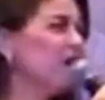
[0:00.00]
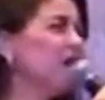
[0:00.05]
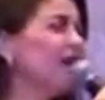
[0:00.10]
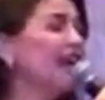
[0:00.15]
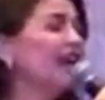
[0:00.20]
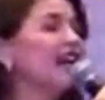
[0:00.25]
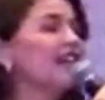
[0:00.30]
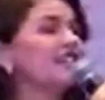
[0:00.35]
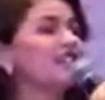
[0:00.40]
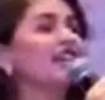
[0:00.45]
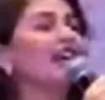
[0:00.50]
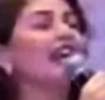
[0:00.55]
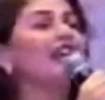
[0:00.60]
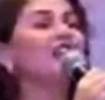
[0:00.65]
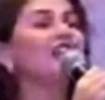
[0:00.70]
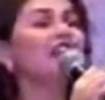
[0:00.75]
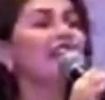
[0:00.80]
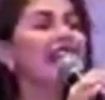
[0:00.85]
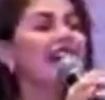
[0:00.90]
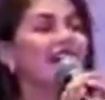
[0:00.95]
Oh my gosh,
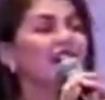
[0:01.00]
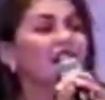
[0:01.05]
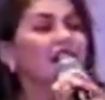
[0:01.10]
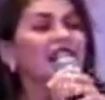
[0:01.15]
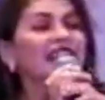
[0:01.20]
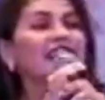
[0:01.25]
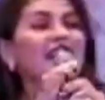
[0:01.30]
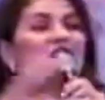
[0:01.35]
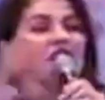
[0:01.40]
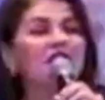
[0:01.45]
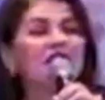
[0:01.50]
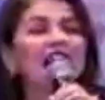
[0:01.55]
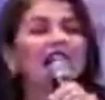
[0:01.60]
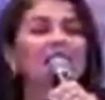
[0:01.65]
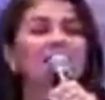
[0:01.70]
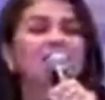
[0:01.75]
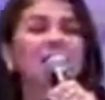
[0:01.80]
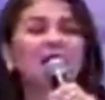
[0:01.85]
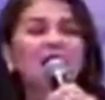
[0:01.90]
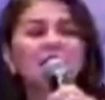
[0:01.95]
ngayon lang ulit ako
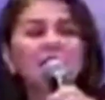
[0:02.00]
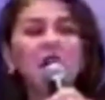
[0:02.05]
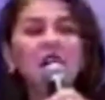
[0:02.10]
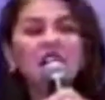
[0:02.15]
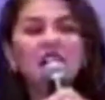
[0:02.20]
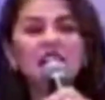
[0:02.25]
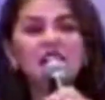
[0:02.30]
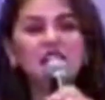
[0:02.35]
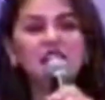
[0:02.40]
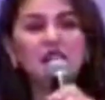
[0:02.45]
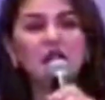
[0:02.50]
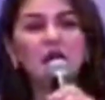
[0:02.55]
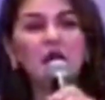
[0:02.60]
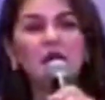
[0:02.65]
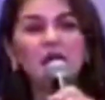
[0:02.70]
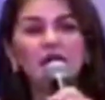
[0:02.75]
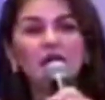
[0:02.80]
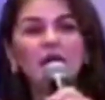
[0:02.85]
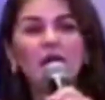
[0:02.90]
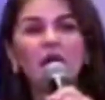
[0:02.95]
nakapag-mall
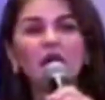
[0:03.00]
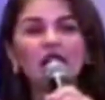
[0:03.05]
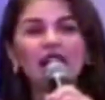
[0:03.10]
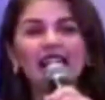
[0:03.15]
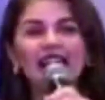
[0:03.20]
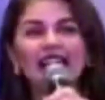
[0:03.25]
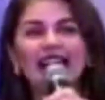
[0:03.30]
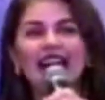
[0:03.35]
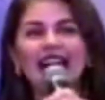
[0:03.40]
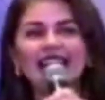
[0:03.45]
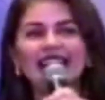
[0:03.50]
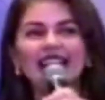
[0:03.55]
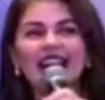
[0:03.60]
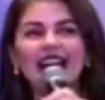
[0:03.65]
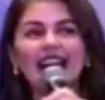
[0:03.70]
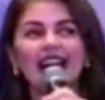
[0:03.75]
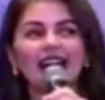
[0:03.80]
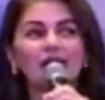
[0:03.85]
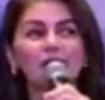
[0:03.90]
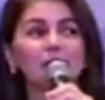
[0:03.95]
show yung huli
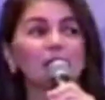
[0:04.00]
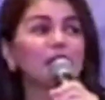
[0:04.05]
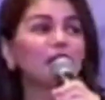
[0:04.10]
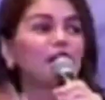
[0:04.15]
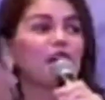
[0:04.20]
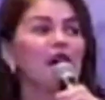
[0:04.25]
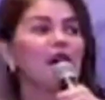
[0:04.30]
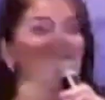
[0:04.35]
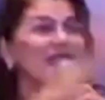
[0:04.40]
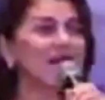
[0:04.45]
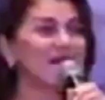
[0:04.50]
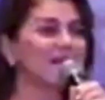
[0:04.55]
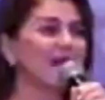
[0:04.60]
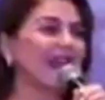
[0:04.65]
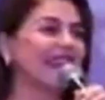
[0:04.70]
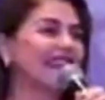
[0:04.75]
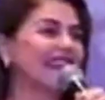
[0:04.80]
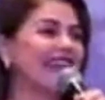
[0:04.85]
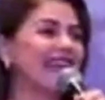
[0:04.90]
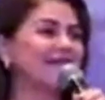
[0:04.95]
yata before the
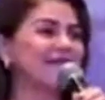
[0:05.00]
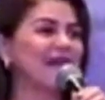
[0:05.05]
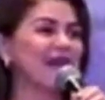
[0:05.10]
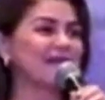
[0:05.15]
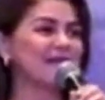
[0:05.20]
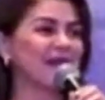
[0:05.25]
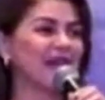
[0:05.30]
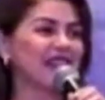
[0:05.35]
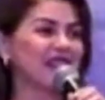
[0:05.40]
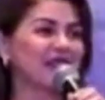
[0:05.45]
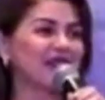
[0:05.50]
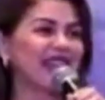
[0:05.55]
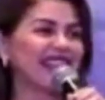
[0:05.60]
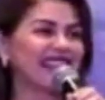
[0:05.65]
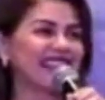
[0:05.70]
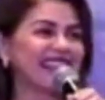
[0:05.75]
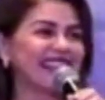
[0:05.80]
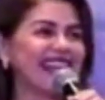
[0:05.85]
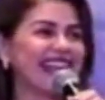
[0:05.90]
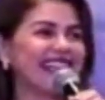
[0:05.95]
pandemic pa
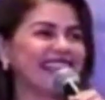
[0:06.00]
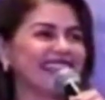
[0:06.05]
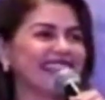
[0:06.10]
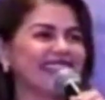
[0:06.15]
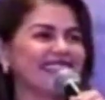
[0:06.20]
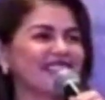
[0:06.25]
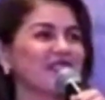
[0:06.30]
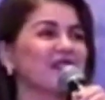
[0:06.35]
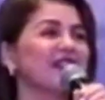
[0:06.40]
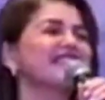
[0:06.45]
2019.